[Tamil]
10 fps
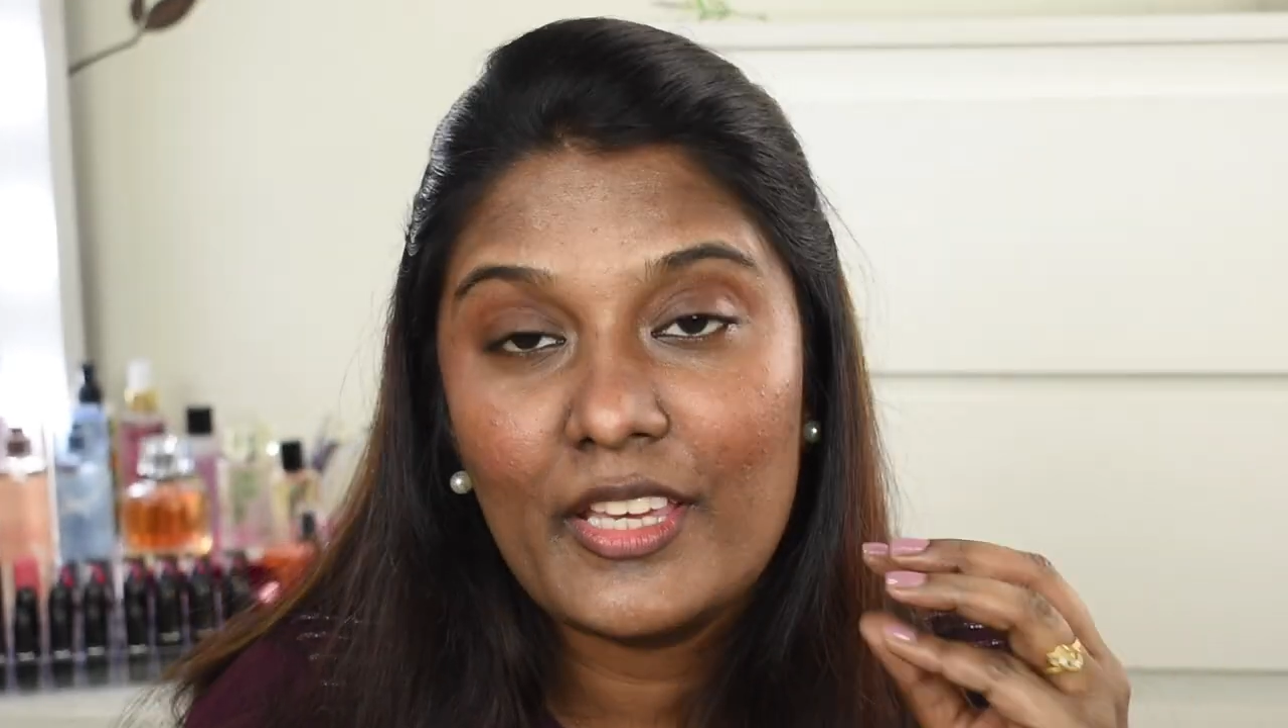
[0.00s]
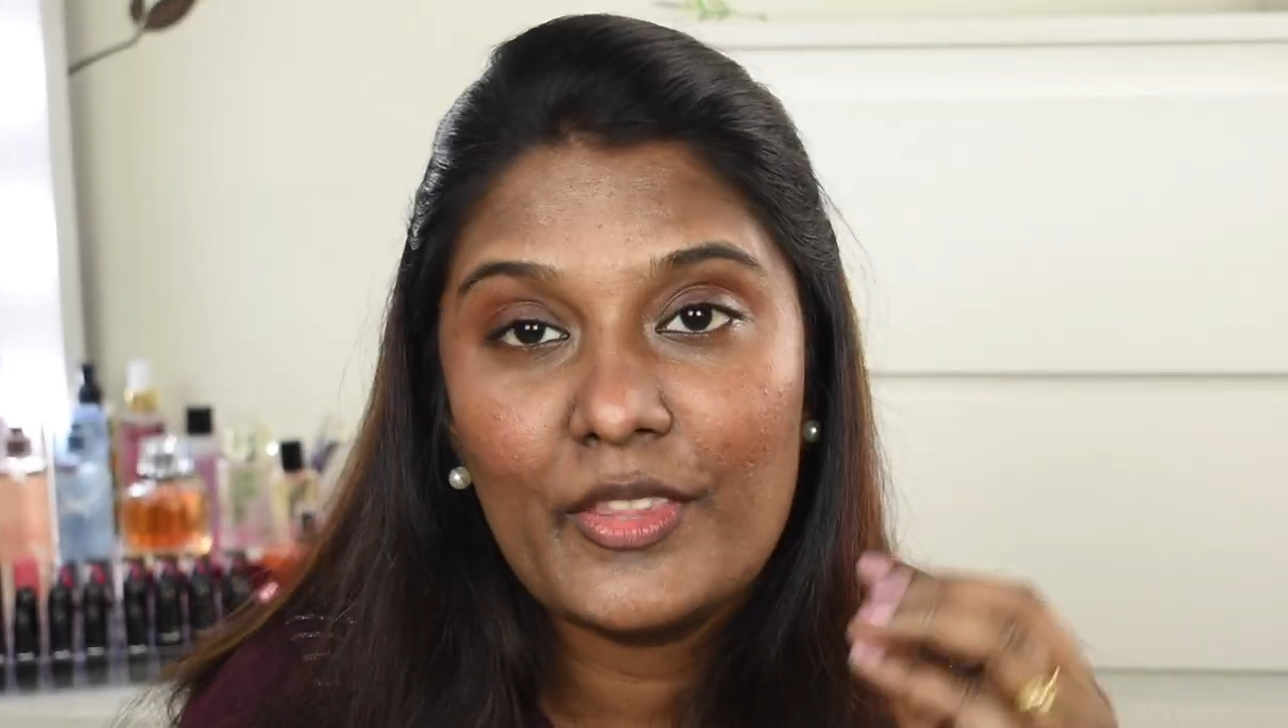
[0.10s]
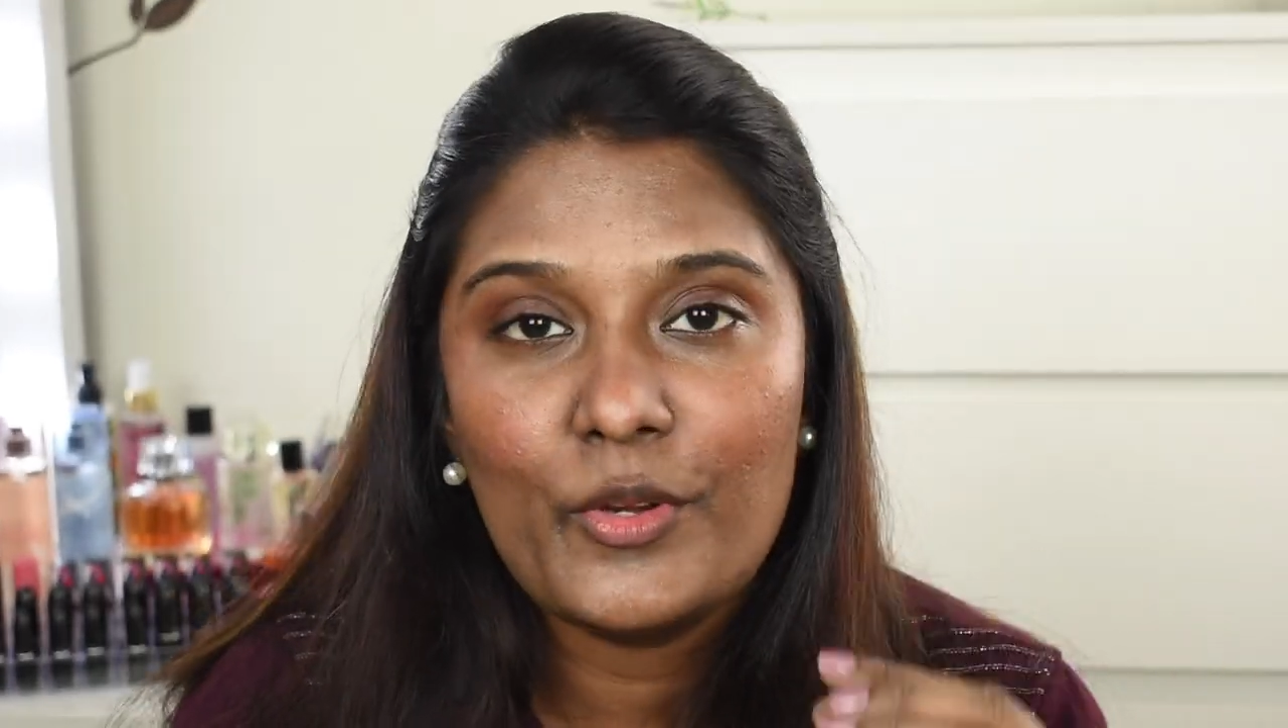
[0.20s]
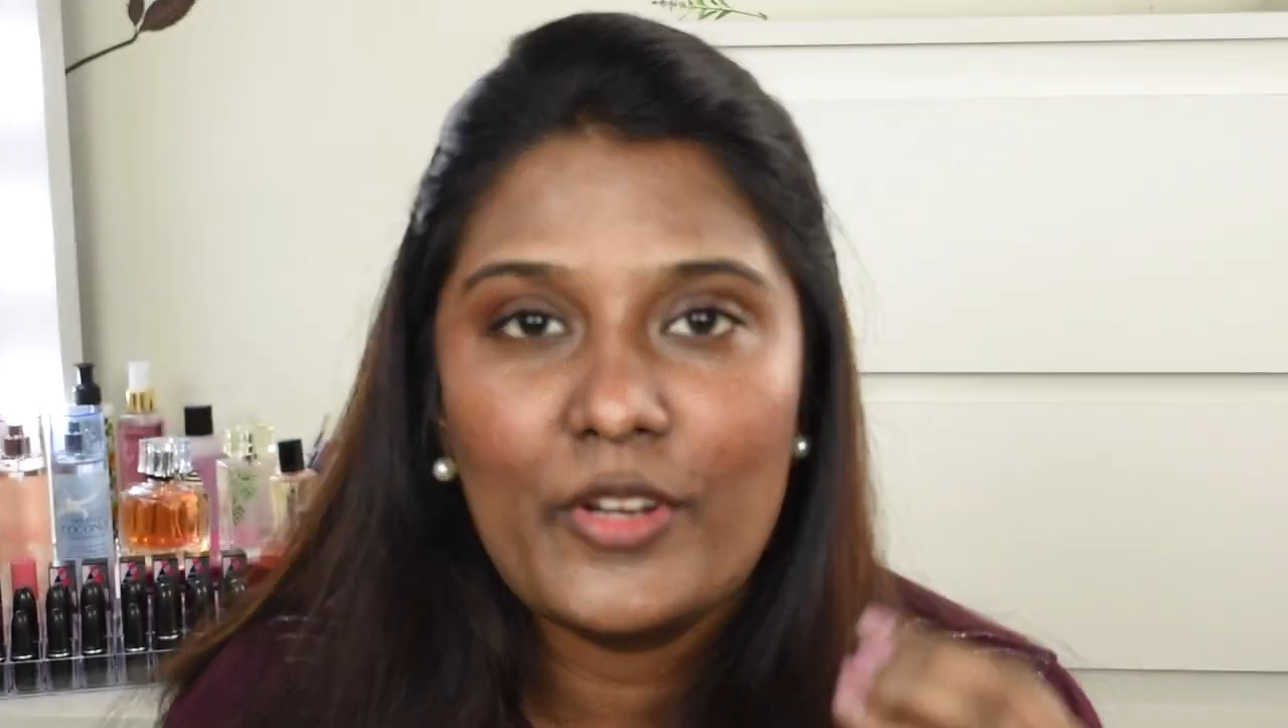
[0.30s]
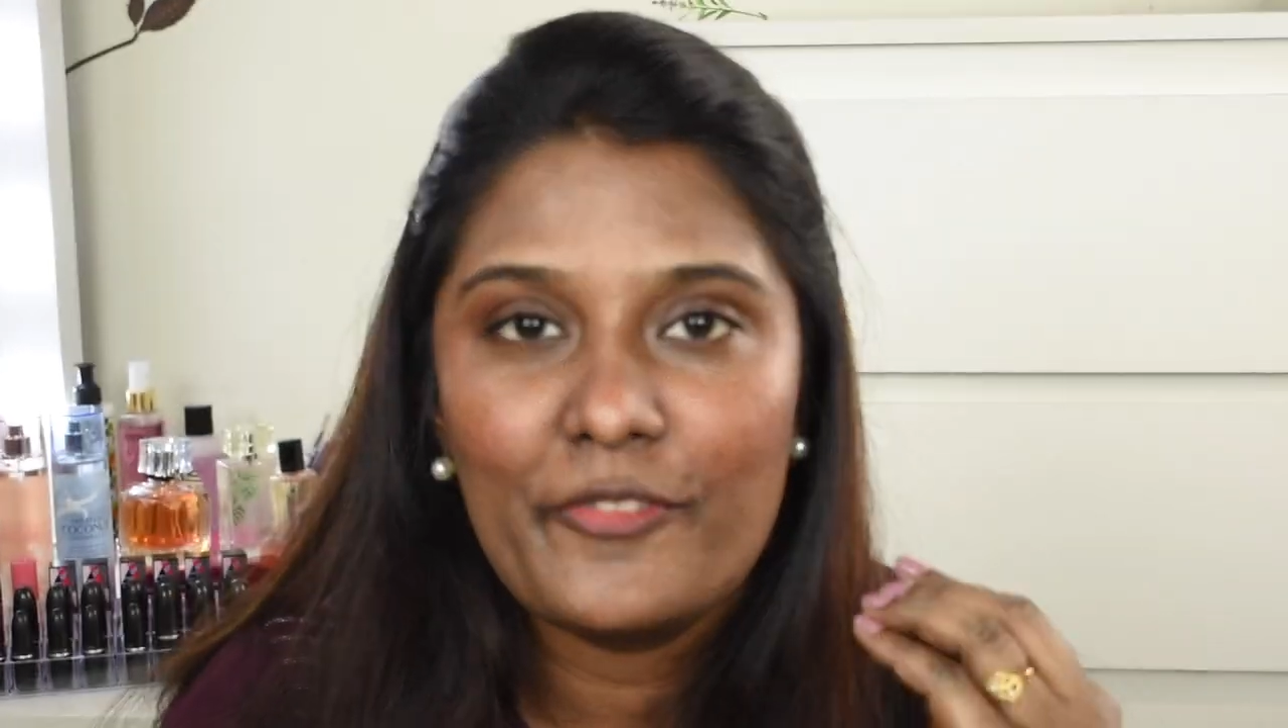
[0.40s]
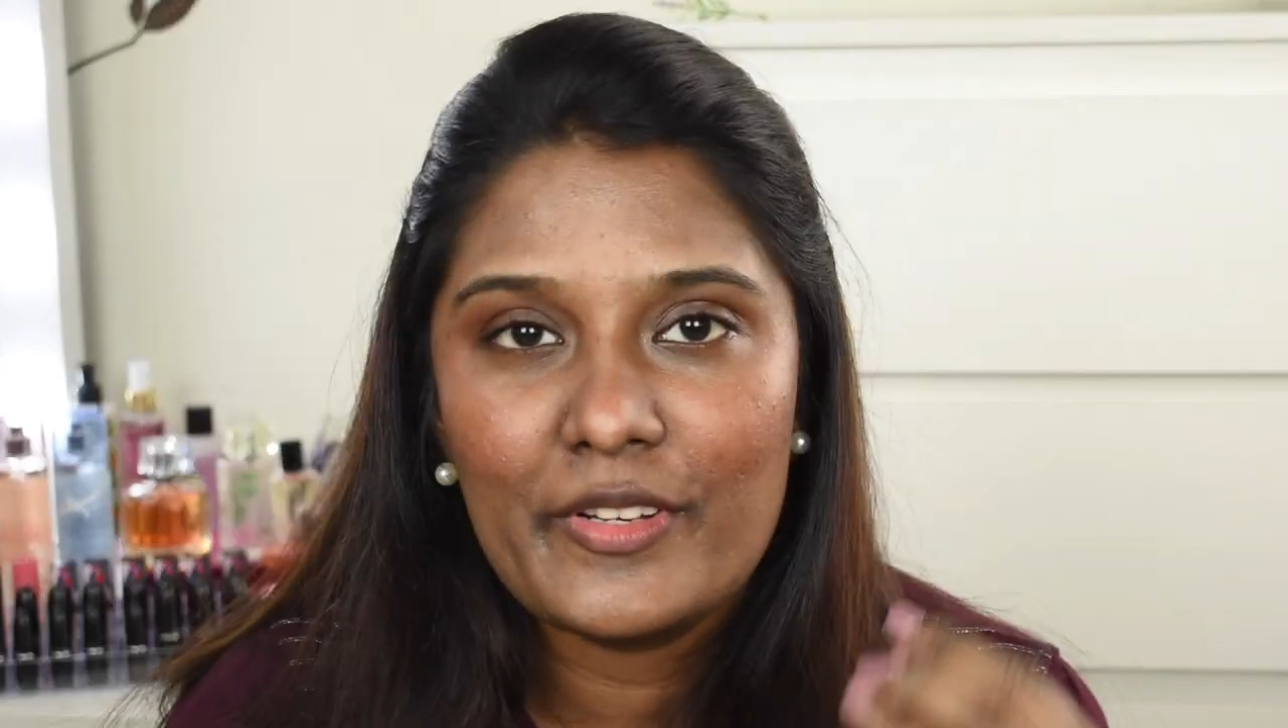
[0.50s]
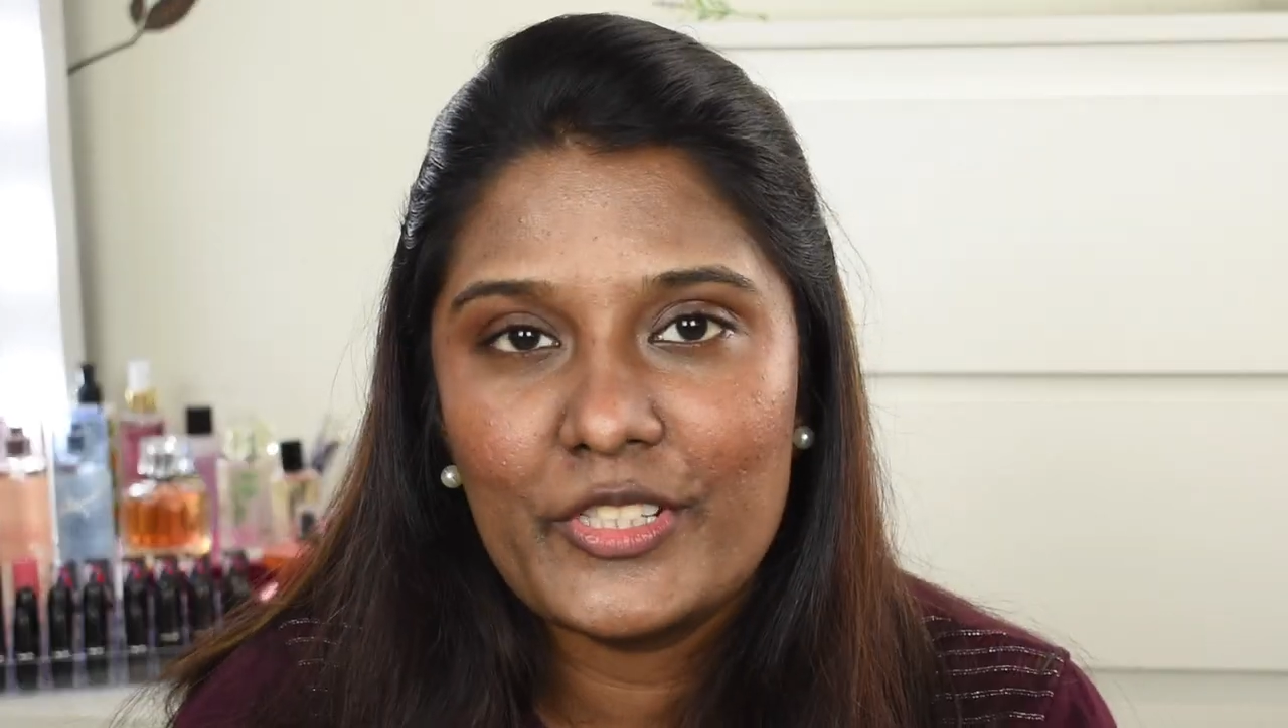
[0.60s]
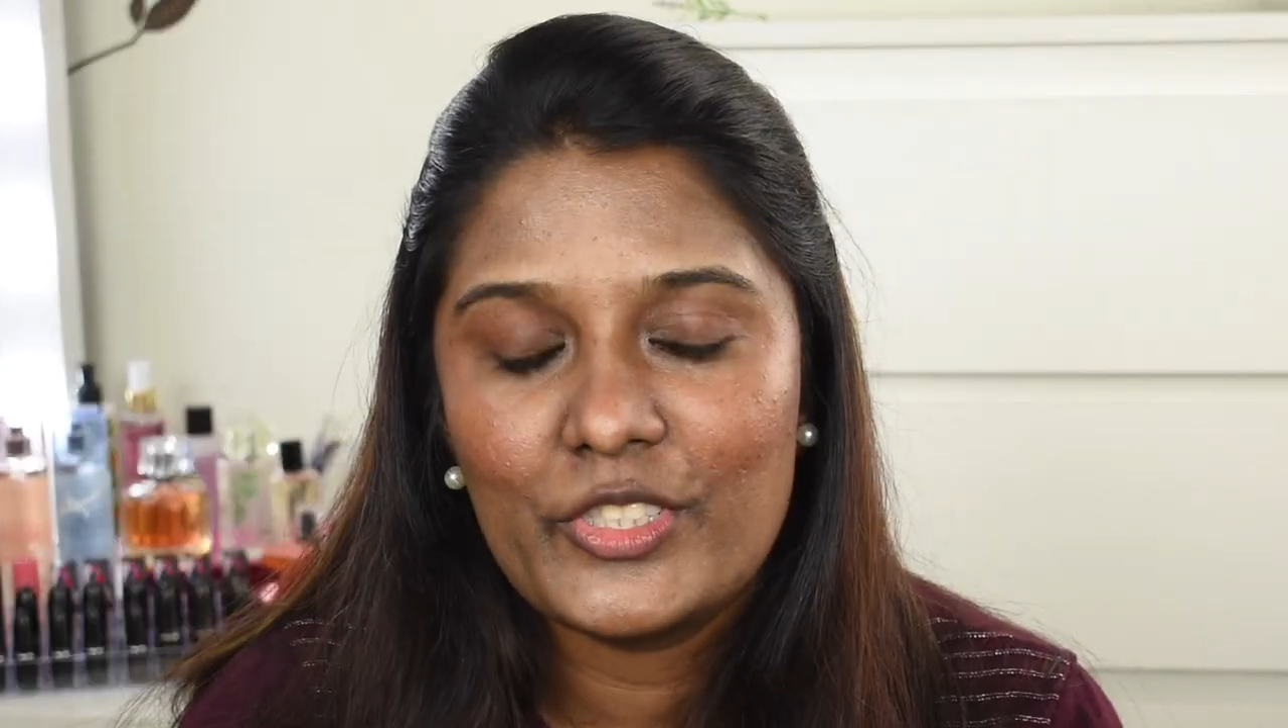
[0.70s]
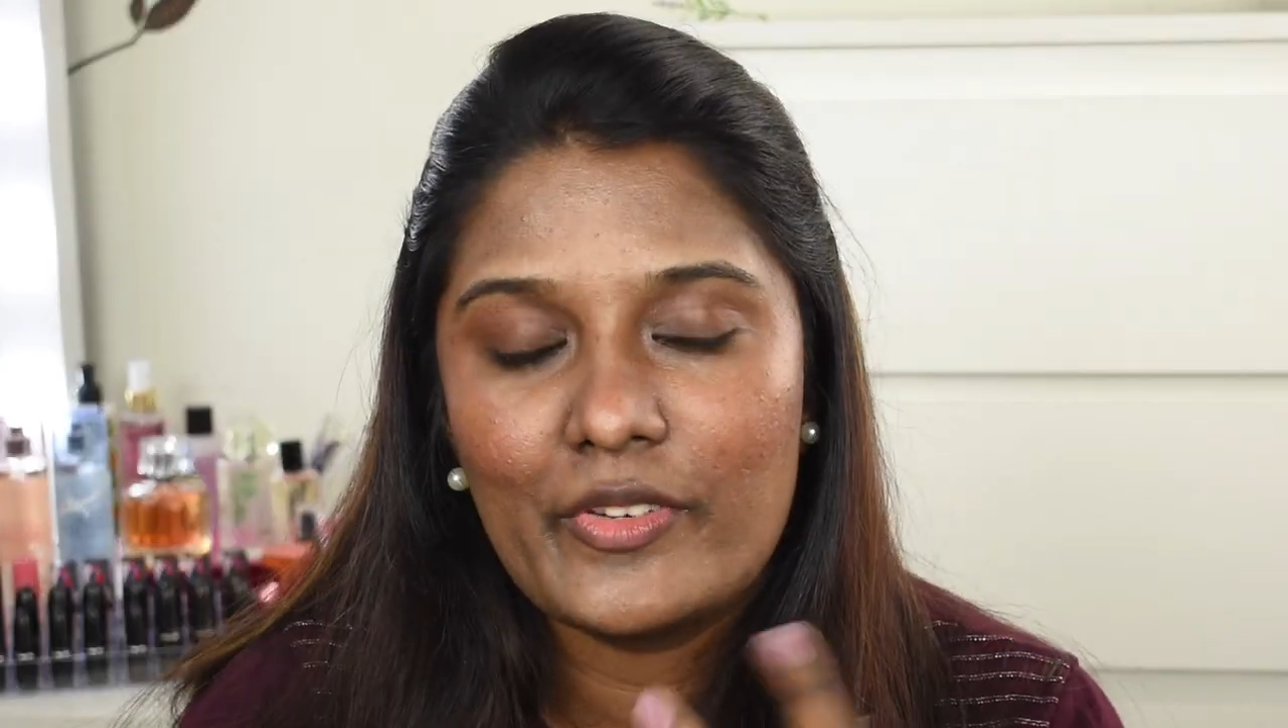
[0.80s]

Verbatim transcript: இதோட ஃபினிஷ்